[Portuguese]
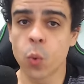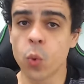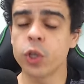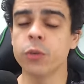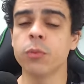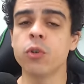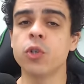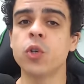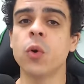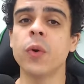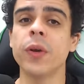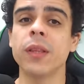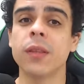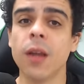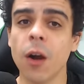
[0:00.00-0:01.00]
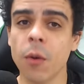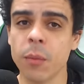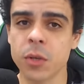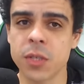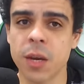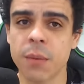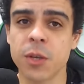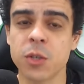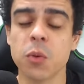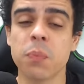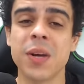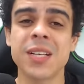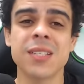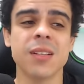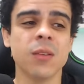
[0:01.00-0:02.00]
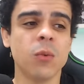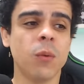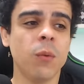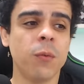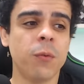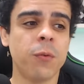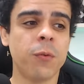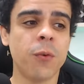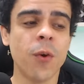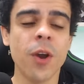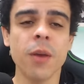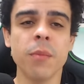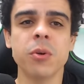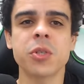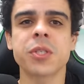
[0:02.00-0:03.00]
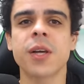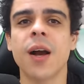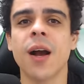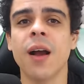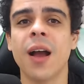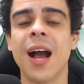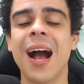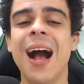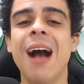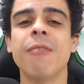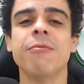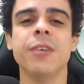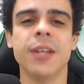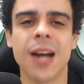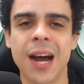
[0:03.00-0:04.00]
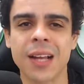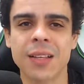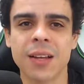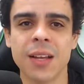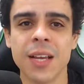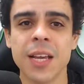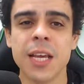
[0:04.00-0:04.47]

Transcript: O último jogo então, meus amigos, o Paysandu foi buscar a virada,